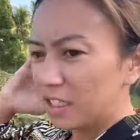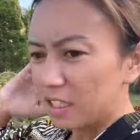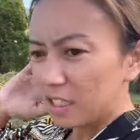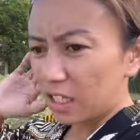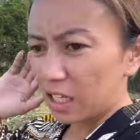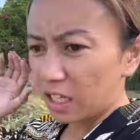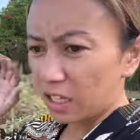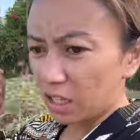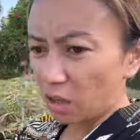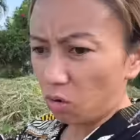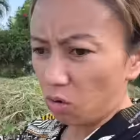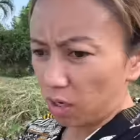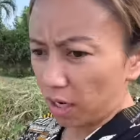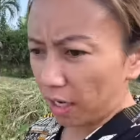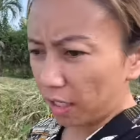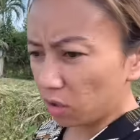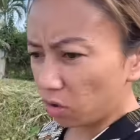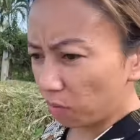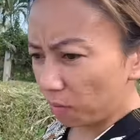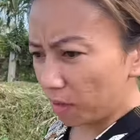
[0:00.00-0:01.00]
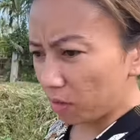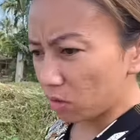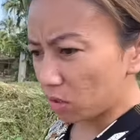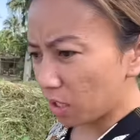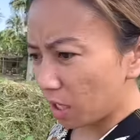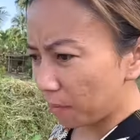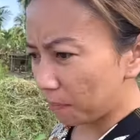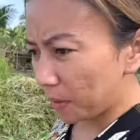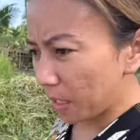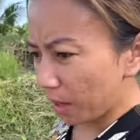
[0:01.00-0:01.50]
Nakita ko nga ito, meron
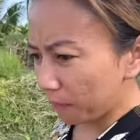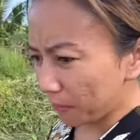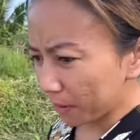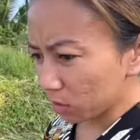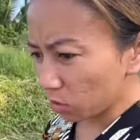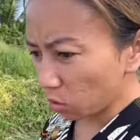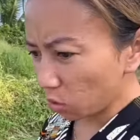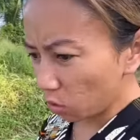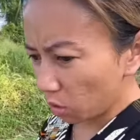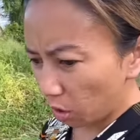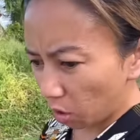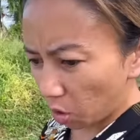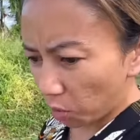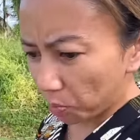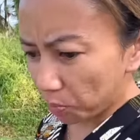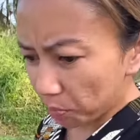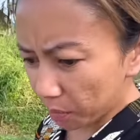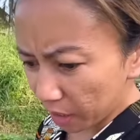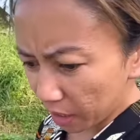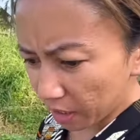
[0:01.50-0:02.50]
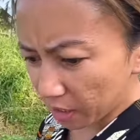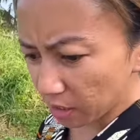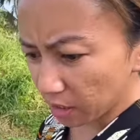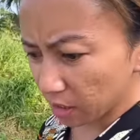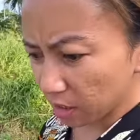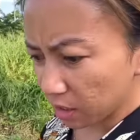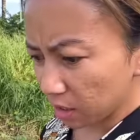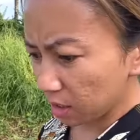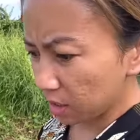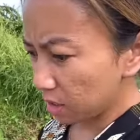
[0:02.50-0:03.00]
silang pinapatuyo na
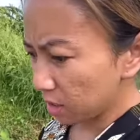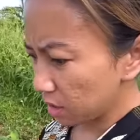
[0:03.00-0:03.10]
kupras,